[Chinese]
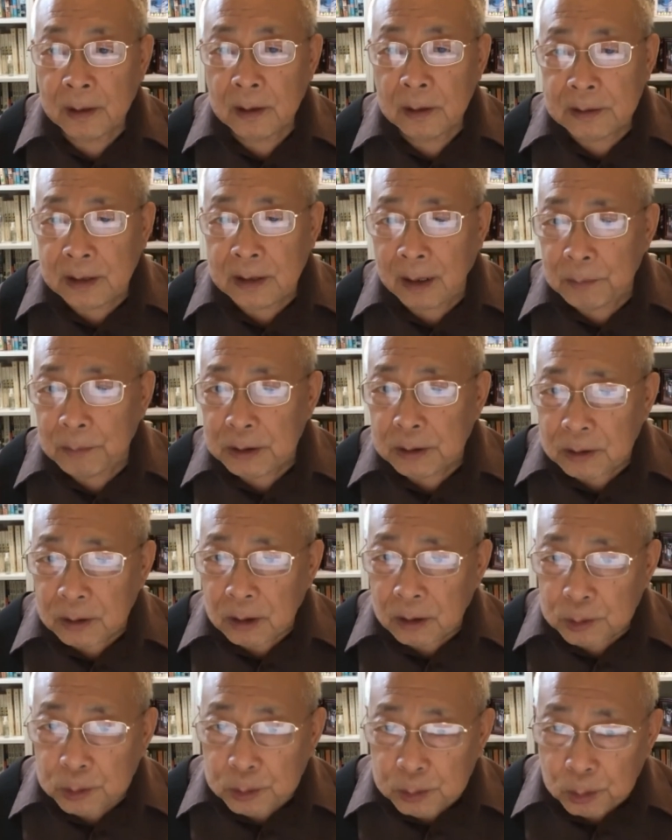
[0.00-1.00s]
他们只要
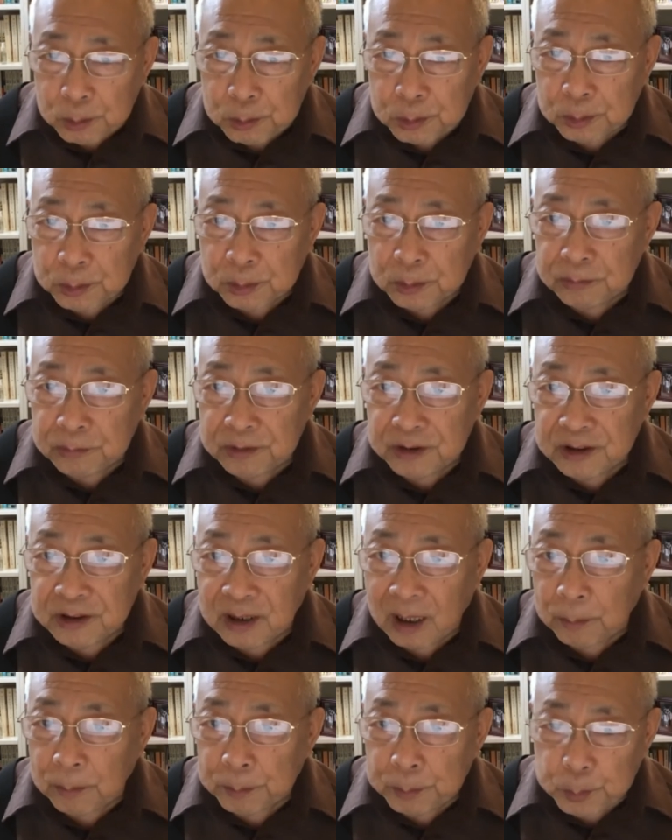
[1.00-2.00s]
稍许注意一
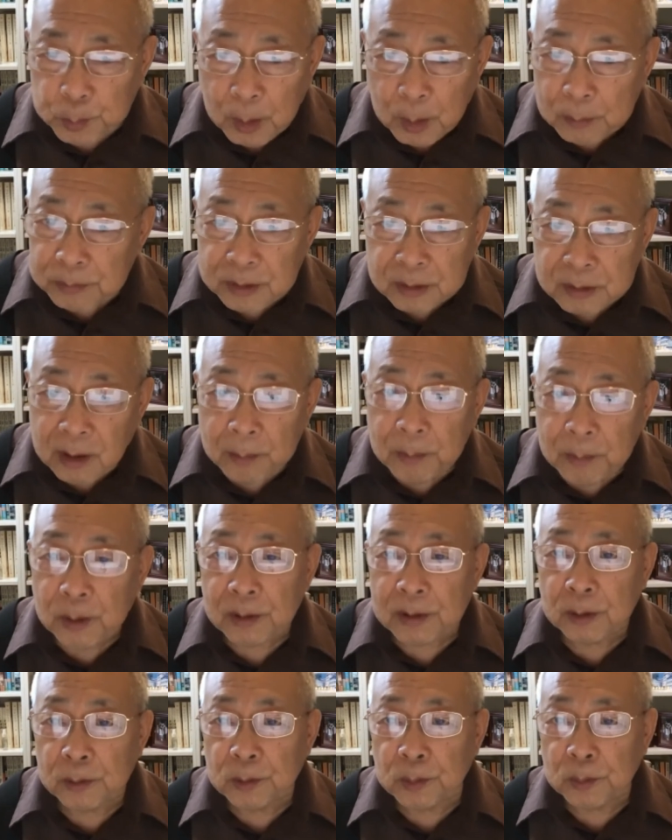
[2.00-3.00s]
下，川普是当不了这
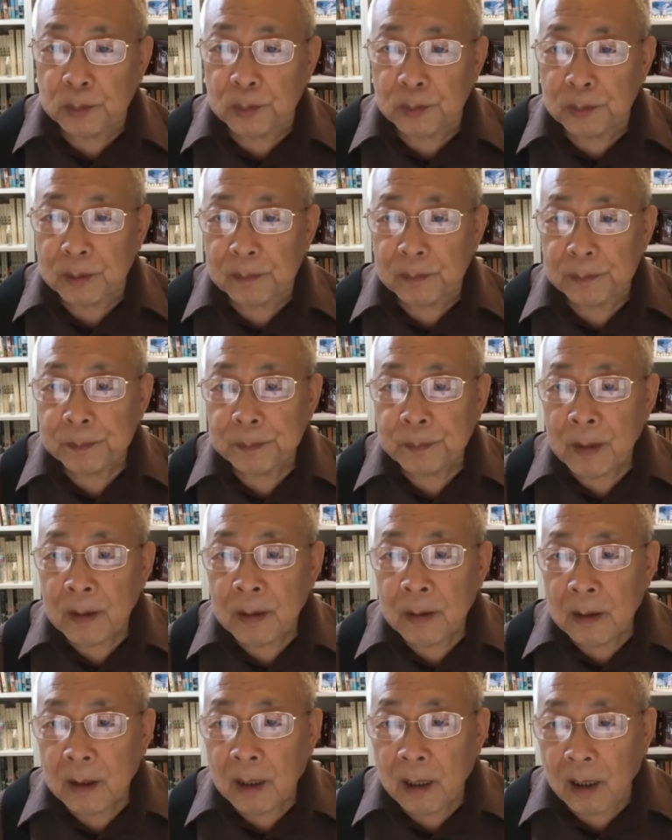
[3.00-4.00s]
个总
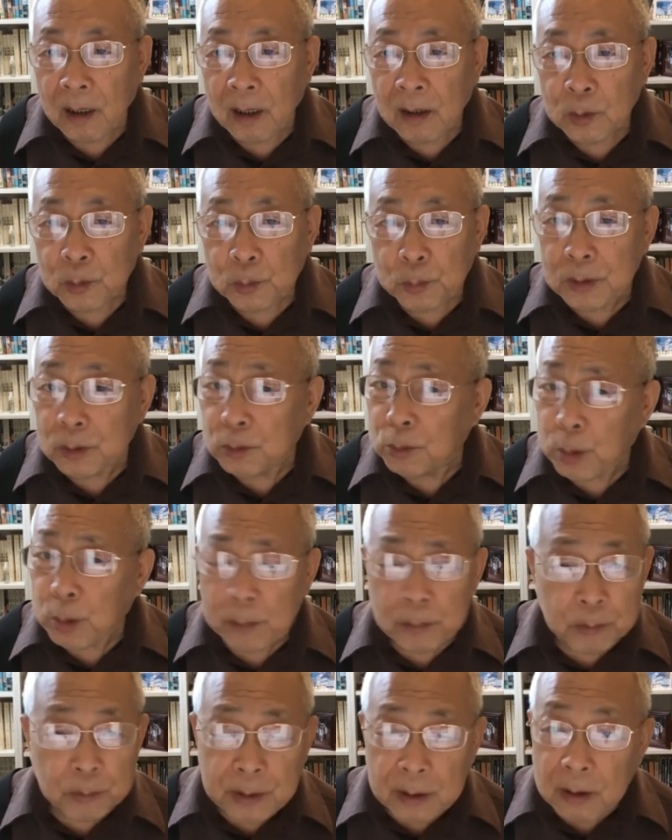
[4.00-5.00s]
统，啊，所以川
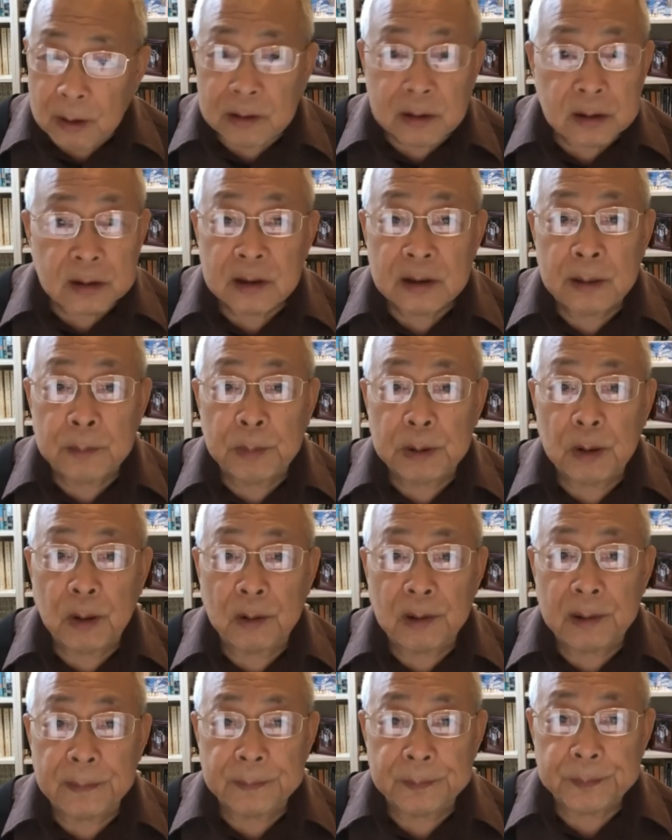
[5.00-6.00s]
普第二次是赢不到
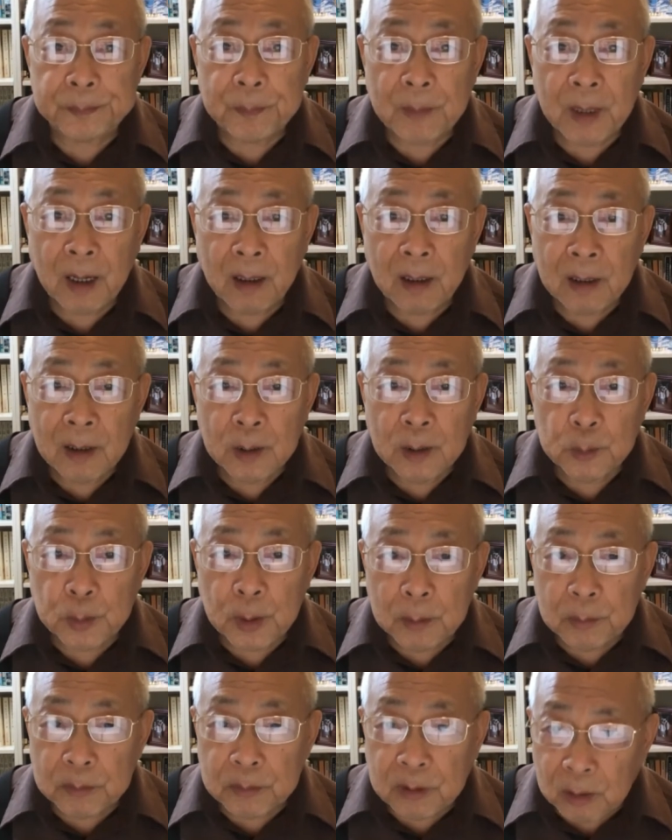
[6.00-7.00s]
的，啊，川
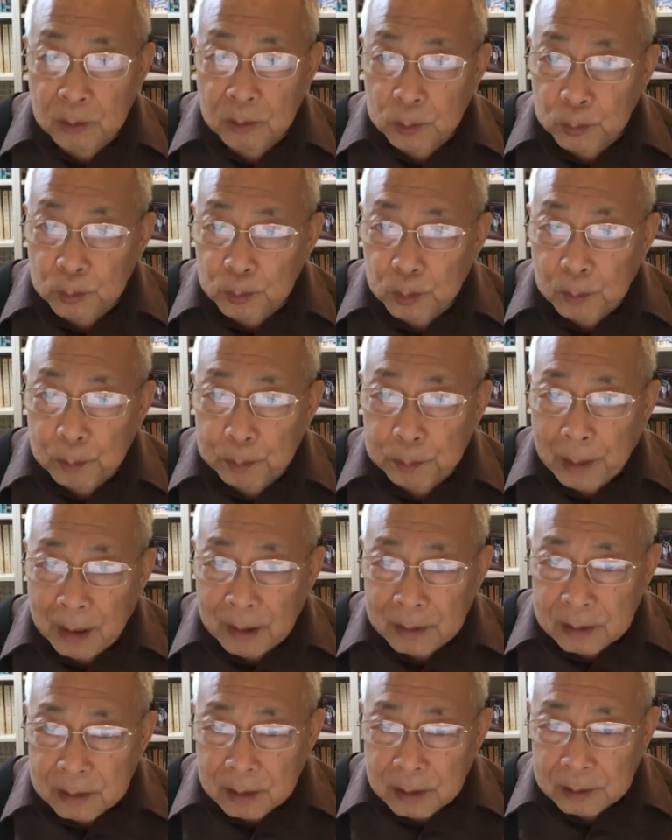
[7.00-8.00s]
普当总统把
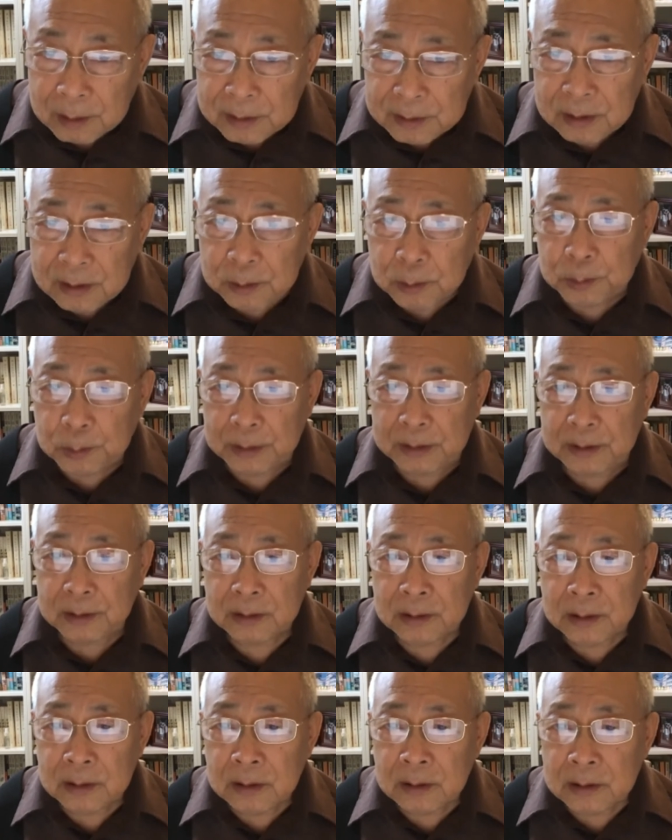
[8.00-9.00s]
这个社会，
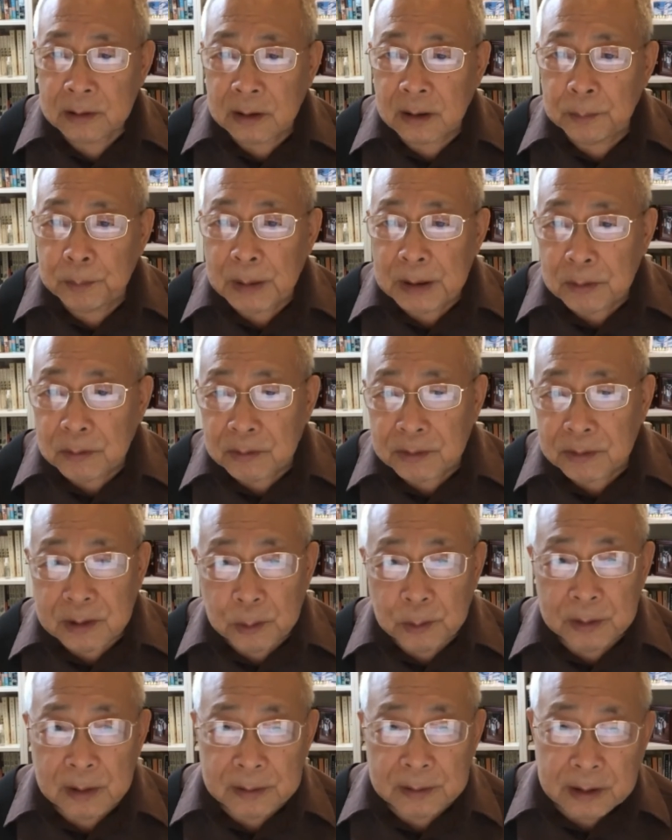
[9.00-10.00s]
这个民主社
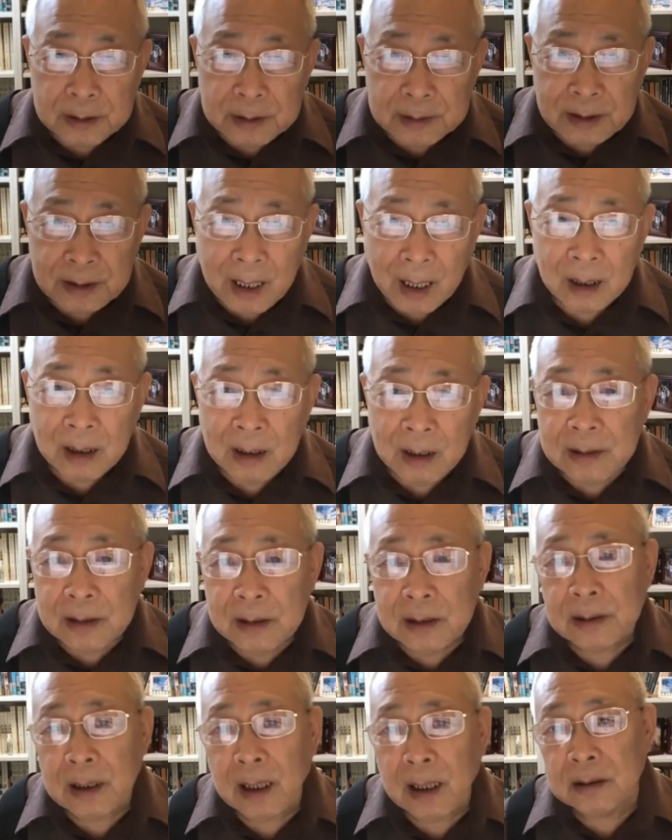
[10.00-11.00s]
会的真相一
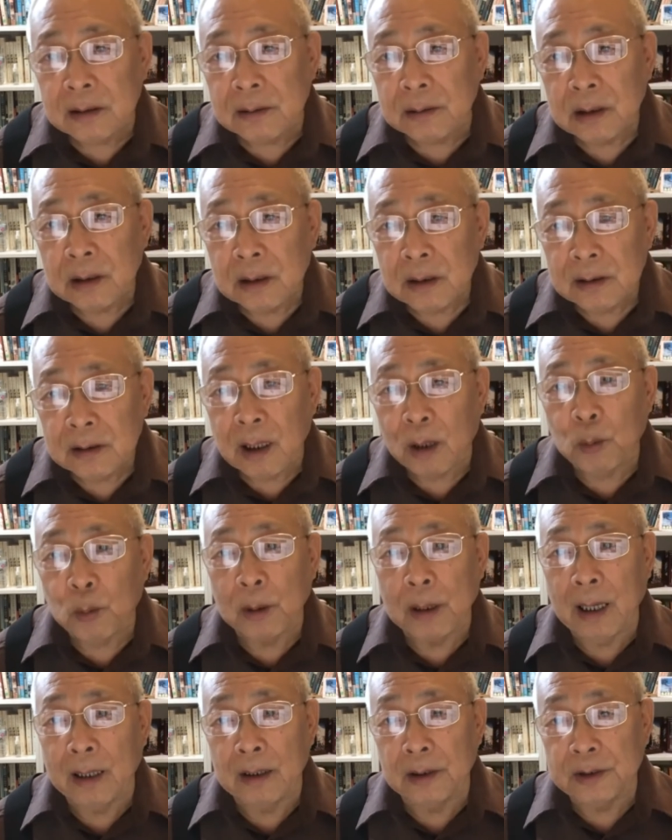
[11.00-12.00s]
下子让我
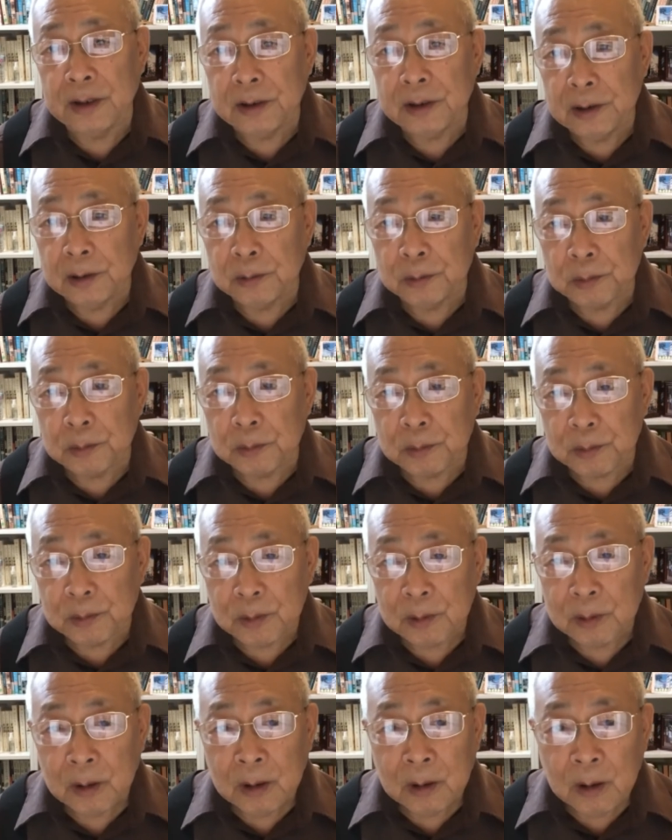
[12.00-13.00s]
看得清清楚楚，
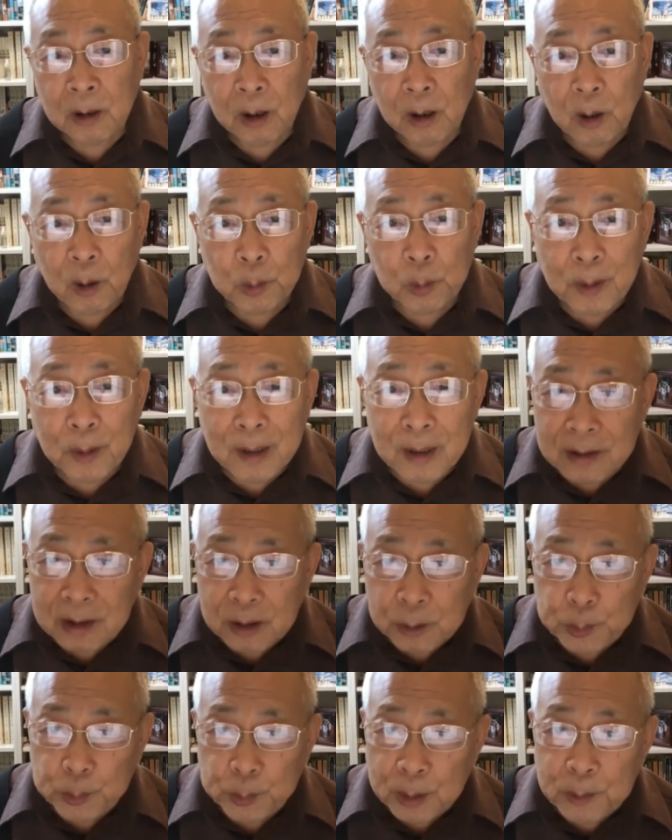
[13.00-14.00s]
哦，原来这个
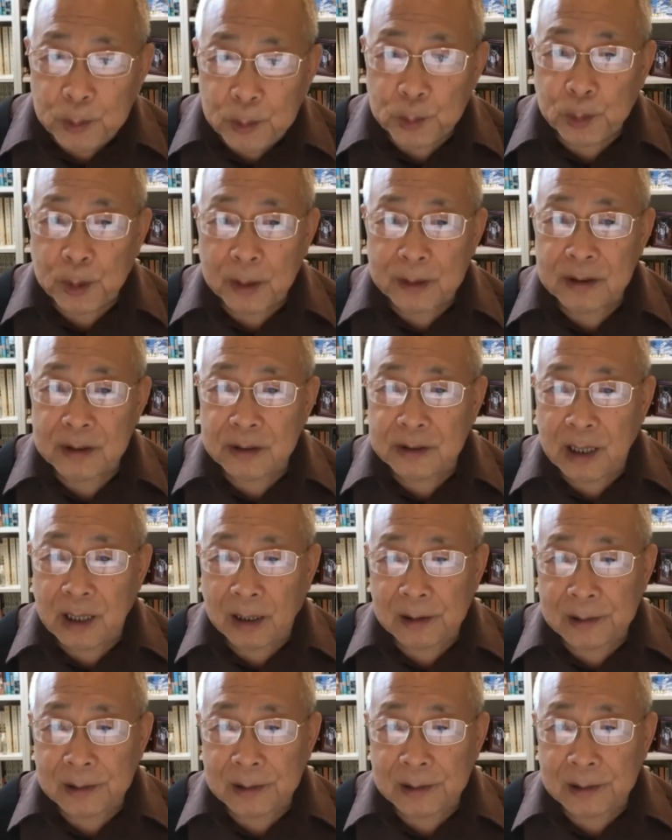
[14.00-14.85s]
选举全是假